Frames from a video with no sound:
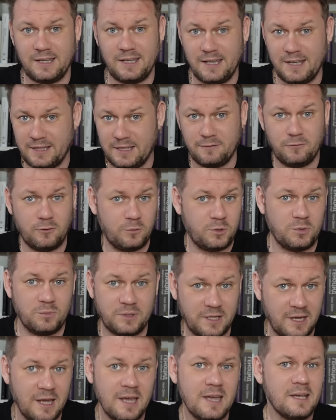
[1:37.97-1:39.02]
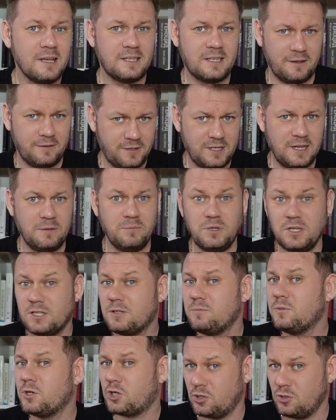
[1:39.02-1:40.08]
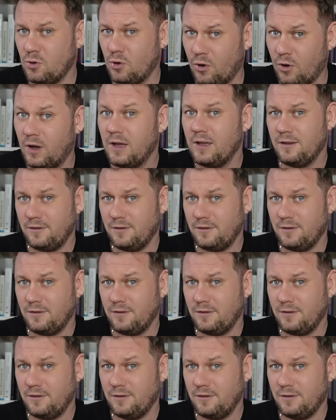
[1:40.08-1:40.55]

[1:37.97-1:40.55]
и это, в общем-то, совсем не смешно.